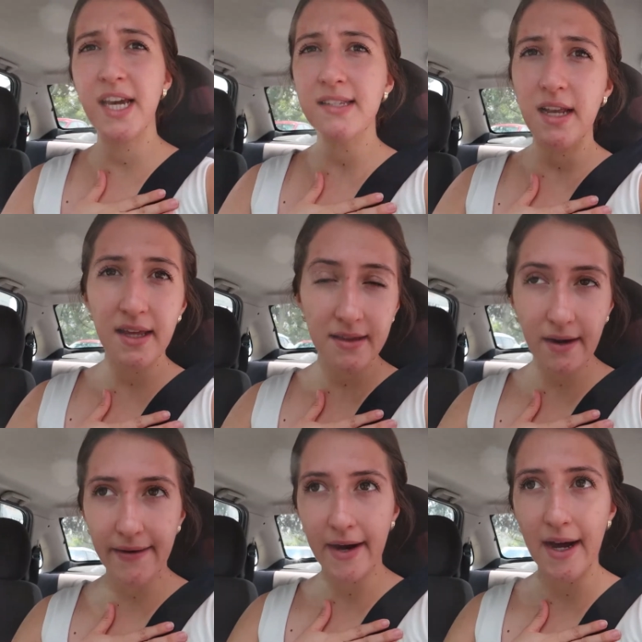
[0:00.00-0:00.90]
ya salí de
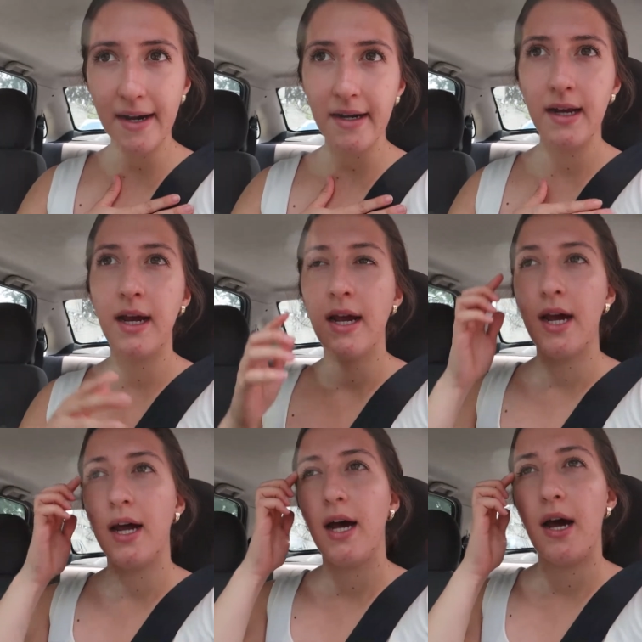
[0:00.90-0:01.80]
trabajar
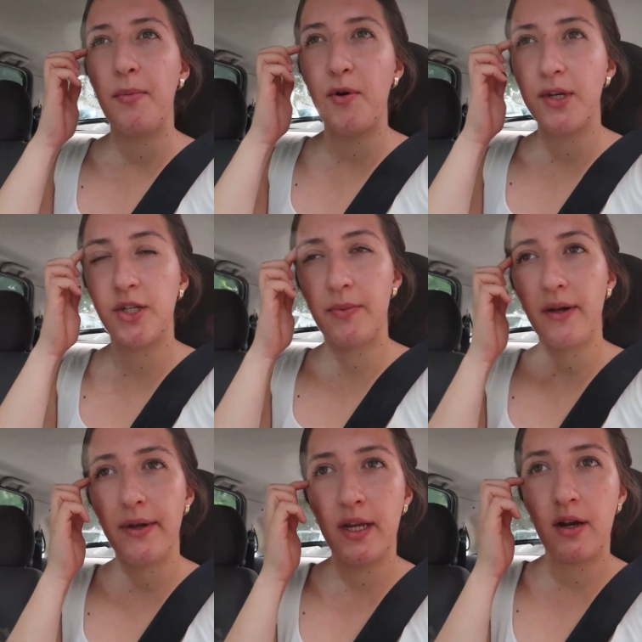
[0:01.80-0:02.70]
aproveché
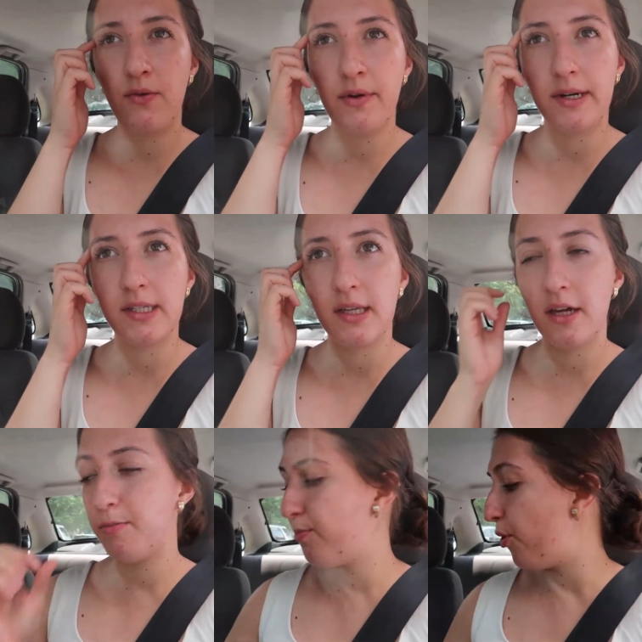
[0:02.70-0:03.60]
para venir a la
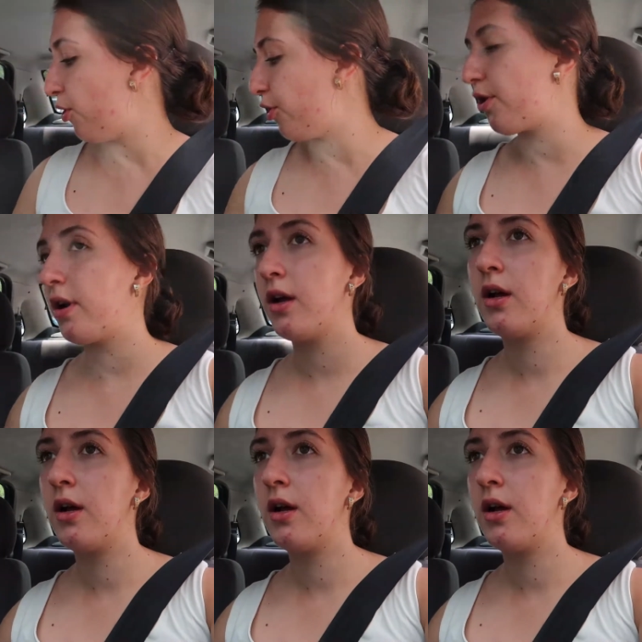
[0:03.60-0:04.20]
universidad por